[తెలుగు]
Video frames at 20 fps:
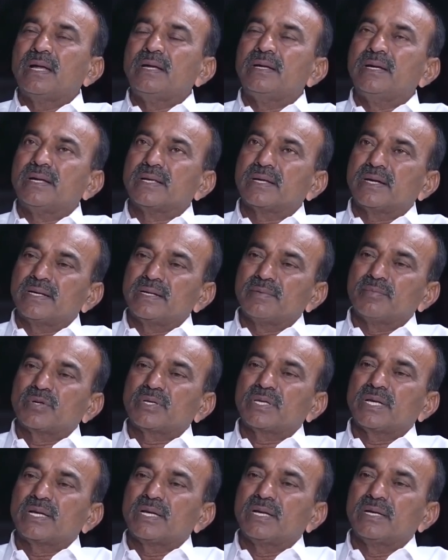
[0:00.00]
అన్నిటికంటే
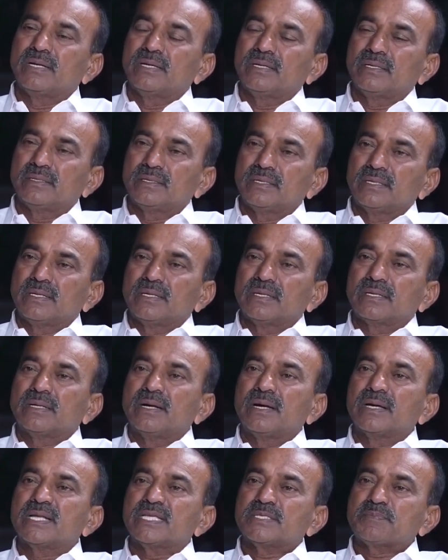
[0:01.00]
ముఖ్యంగా
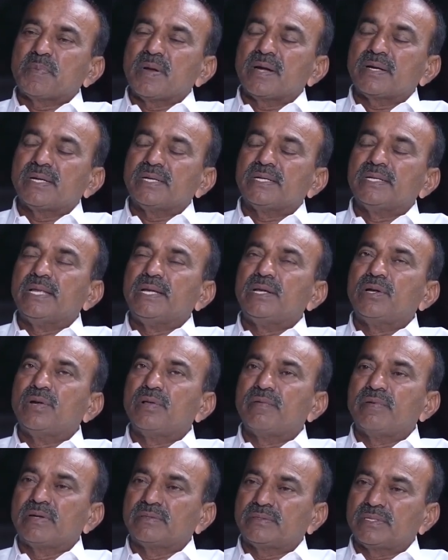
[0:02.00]
కాంగ్రెస్ పార్టీ
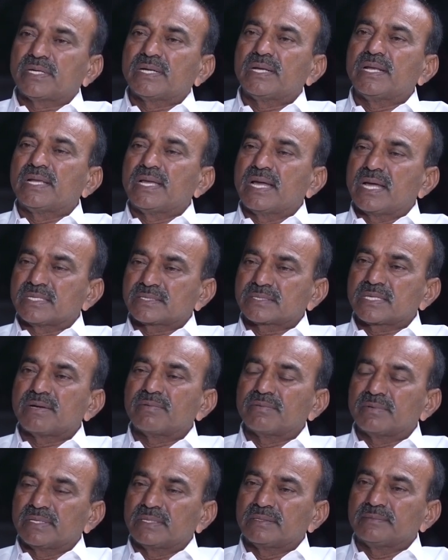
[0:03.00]
ఢిల్లీలో వెలిగితే ఇక్కడ వెలిగే
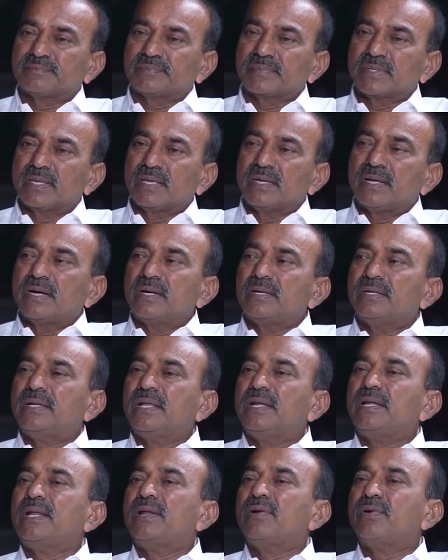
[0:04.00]
ఆస్కారం ఉంటుంది
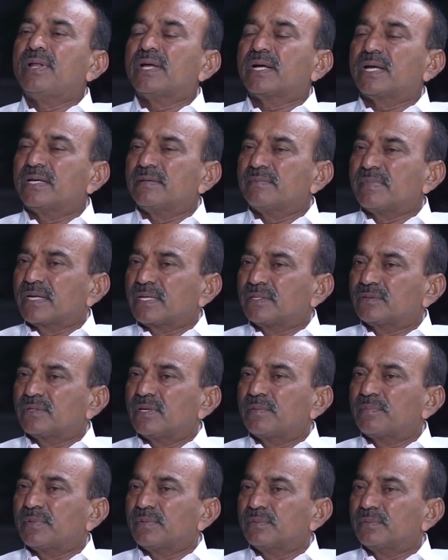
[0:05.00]
ఢిల్లీలోనే
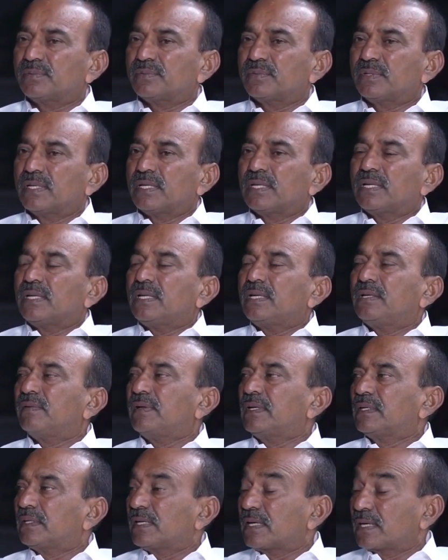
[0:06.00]
కనబరగెత్తున్నప్పుడు
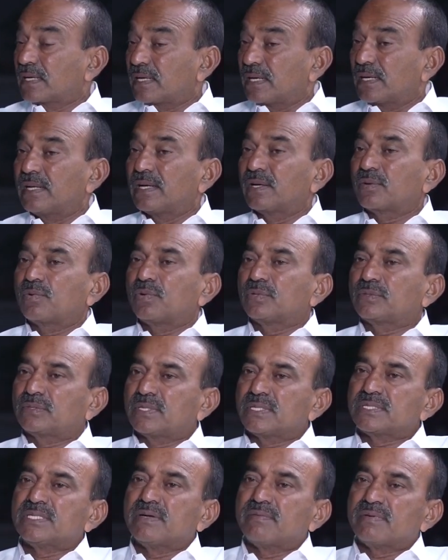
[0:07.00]
ఇవాళ ఇక్కడ
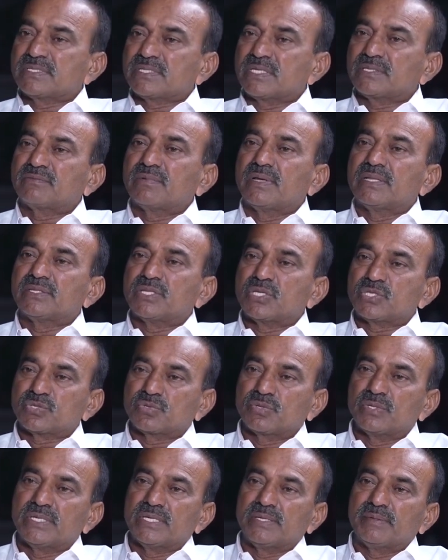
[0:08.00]
కొత్త జవసత్వాలు
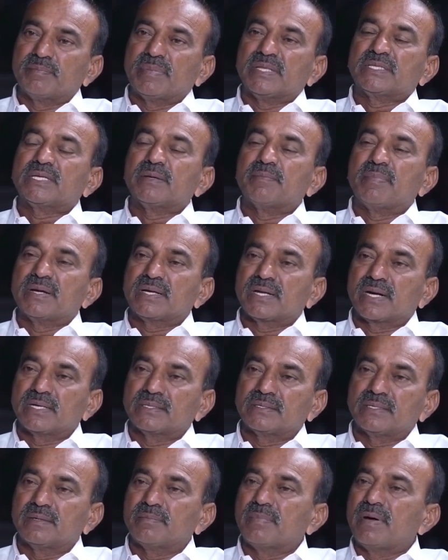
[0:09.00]
తెచ్చుకొని బతికి బట్ట
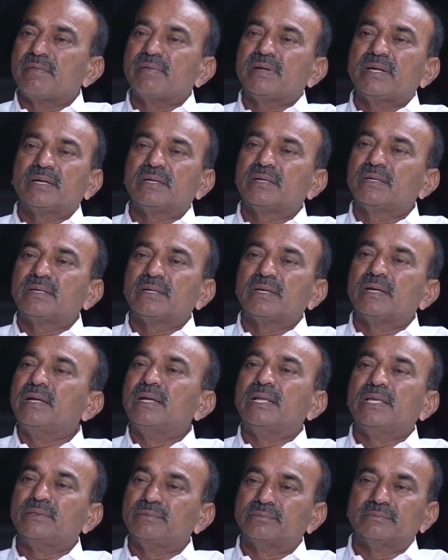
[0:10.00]
కడతానే భావన
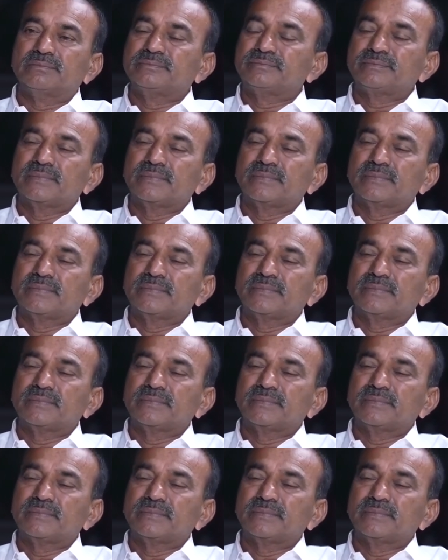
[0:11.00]
లేదు